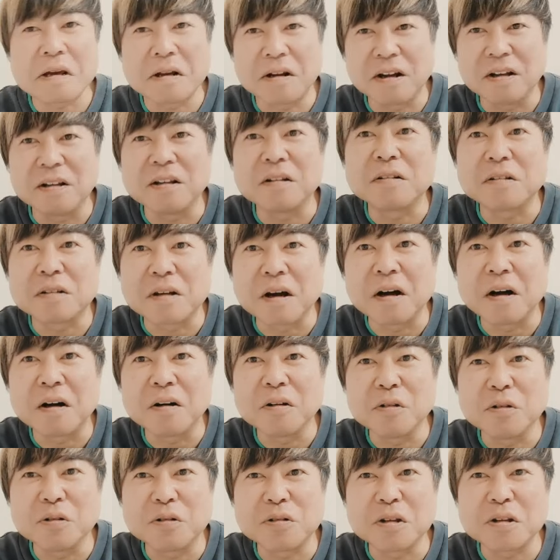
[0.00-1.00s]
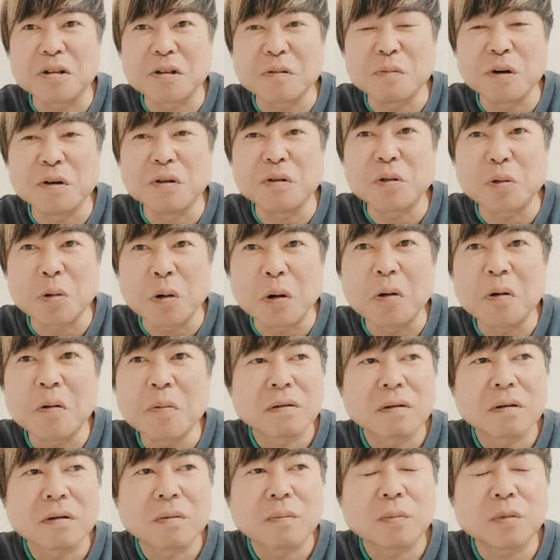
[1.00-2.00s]
いじゃないですか、言ってしまうと。
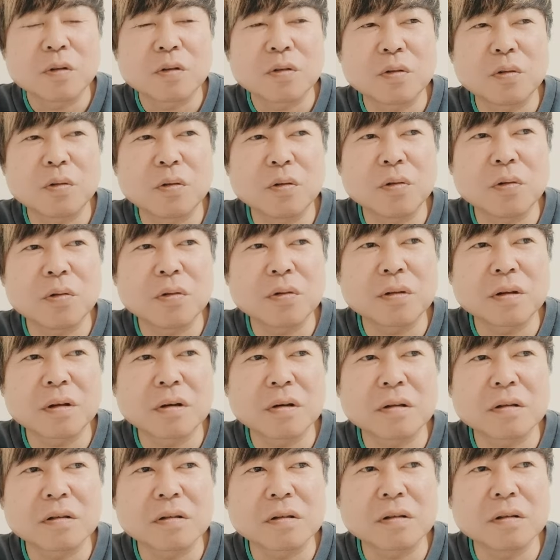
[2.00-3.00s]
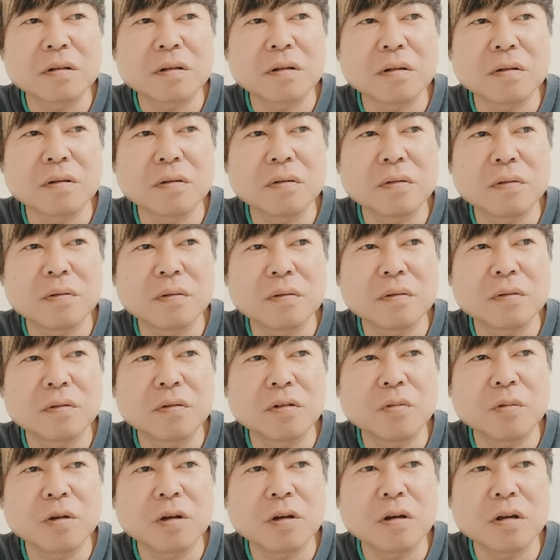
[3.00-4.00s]
まあ、その後、小沢の
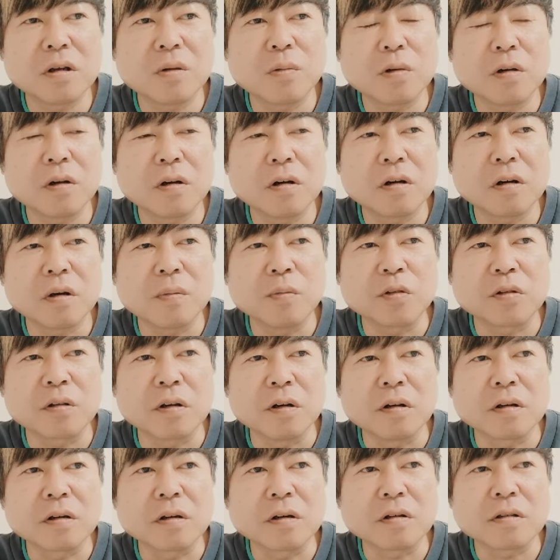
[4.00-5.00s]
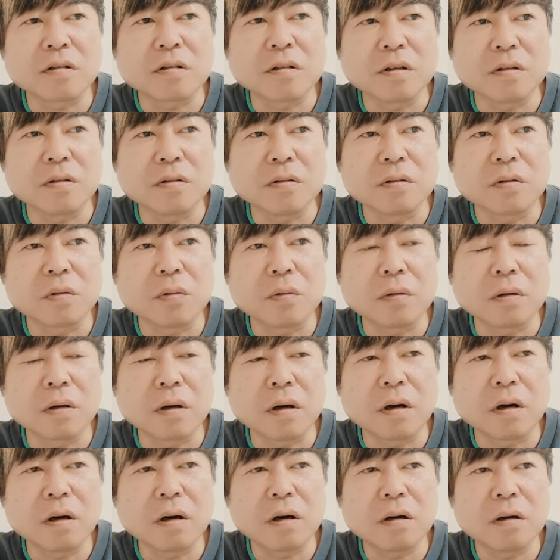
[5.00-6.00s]
飲み会にも何回も参加してると
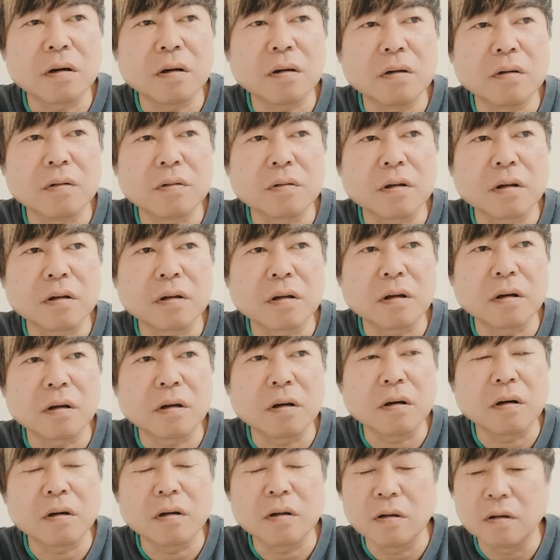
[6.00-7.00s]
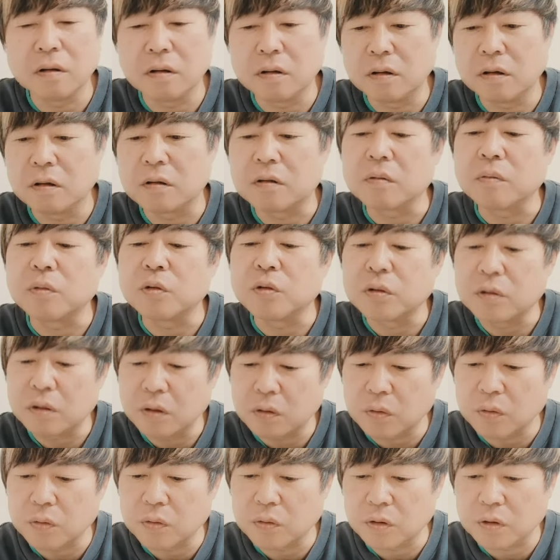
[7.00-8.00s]
か言ってたですもん
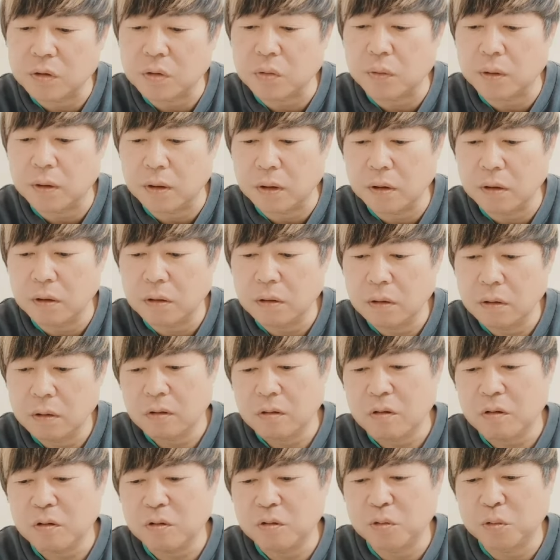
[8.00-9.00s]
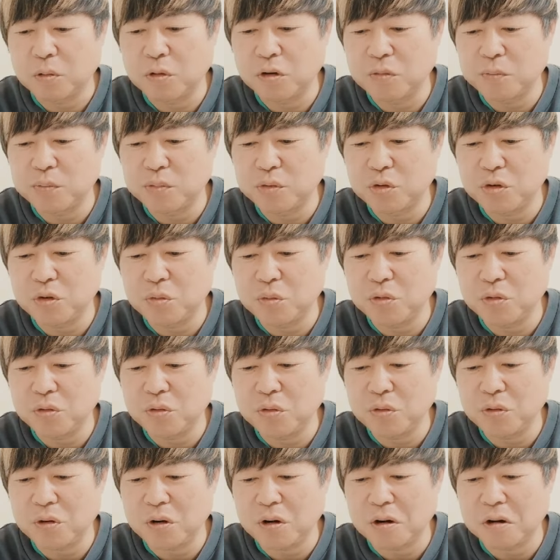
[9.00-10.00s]
ね、この人はね。ってなると、ホリプロ
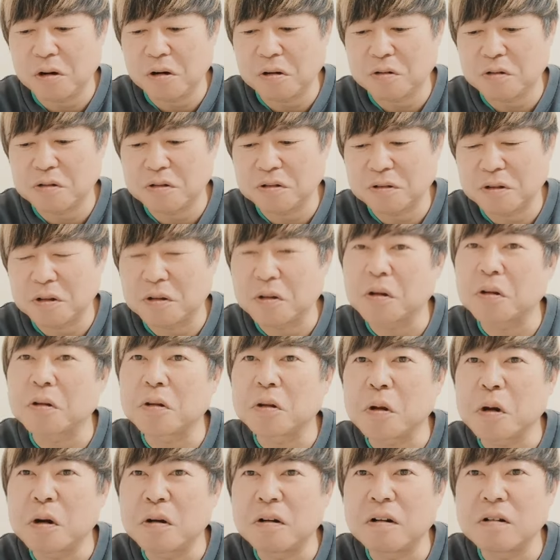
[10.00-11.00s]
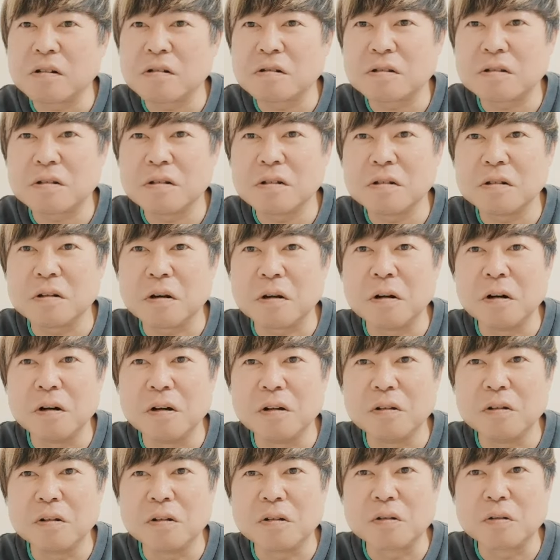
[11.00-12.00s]
も把握してたって話じゃ
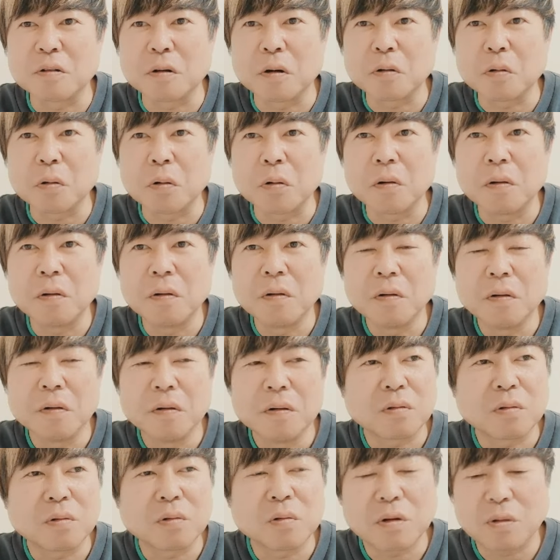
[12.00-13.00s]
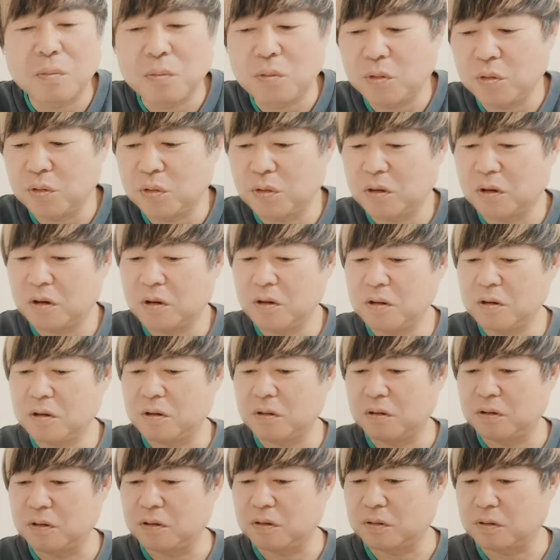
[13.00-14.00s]
ないんですかと。これ問題じゃ
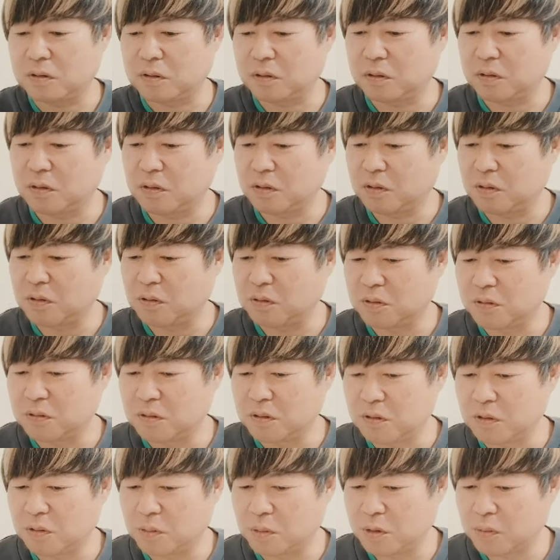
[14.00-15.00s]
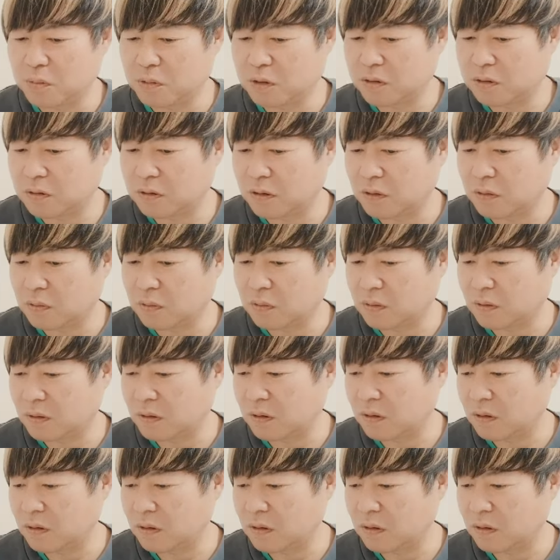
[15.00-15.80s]
ないですかっていうふうに思いますけどね。